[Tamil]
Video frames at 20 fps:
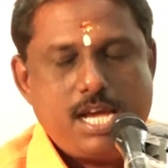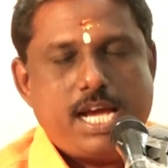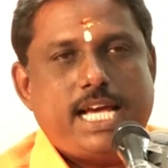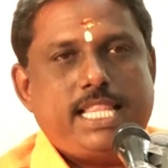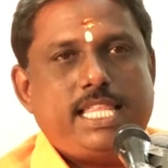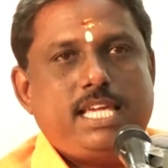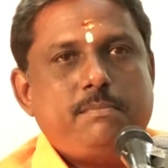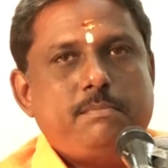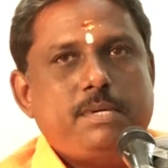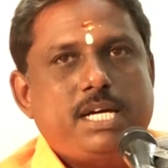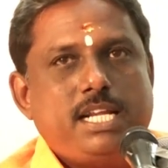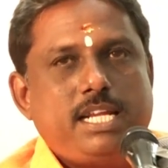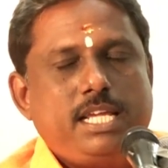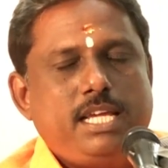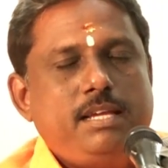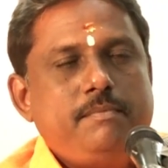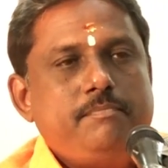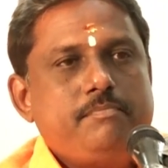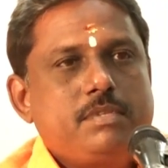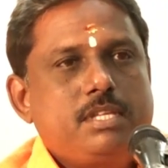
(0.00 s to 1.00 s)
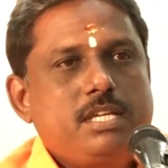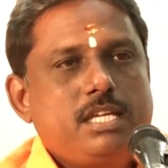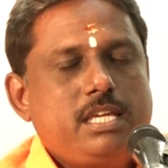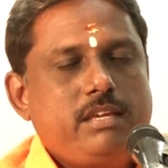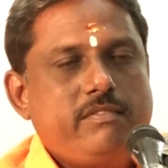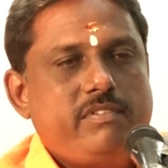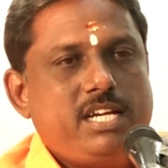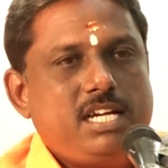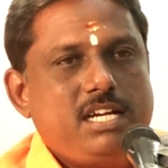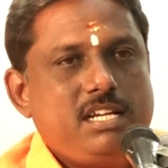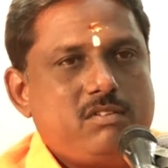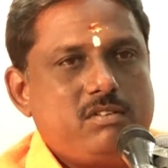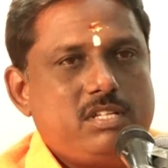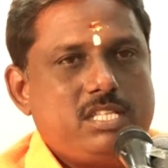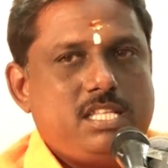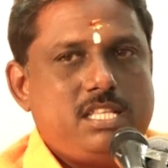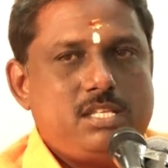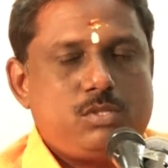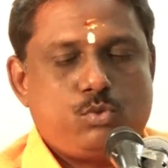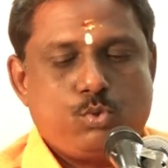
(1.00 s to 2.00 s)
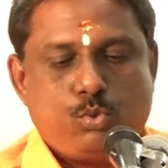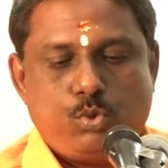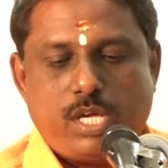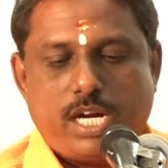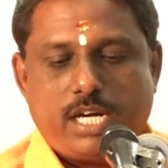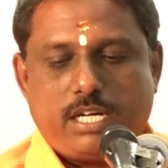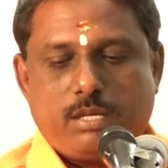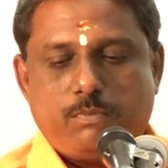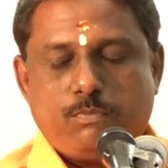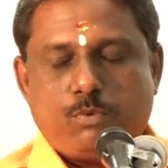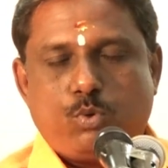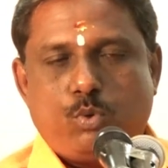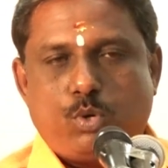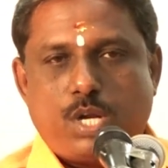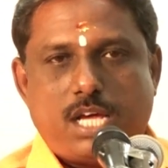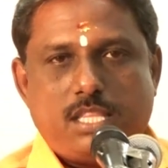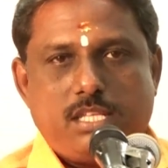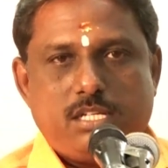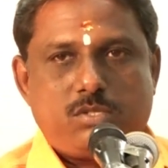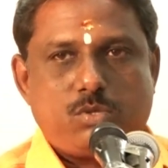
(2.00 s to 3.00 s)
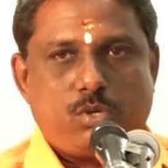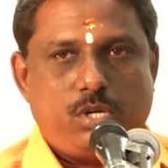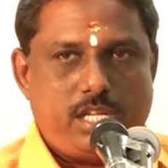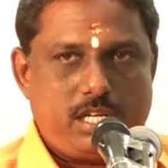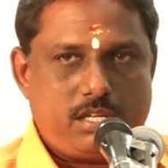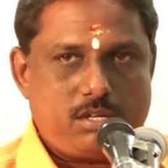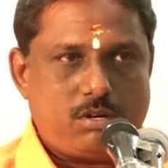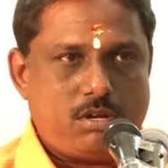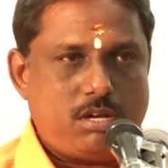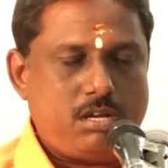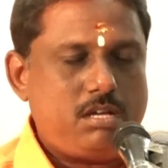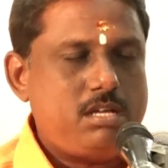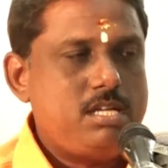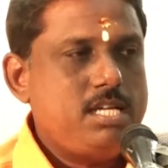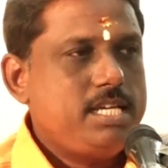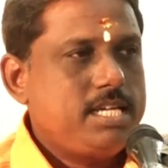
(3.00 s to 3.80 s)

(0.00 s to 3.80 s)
அதே மாதிரி இவர்களுக்கு வந்து அந்த சூதாட்டம் கூடாதுன்னு சொல்லியிருக்கிறோம்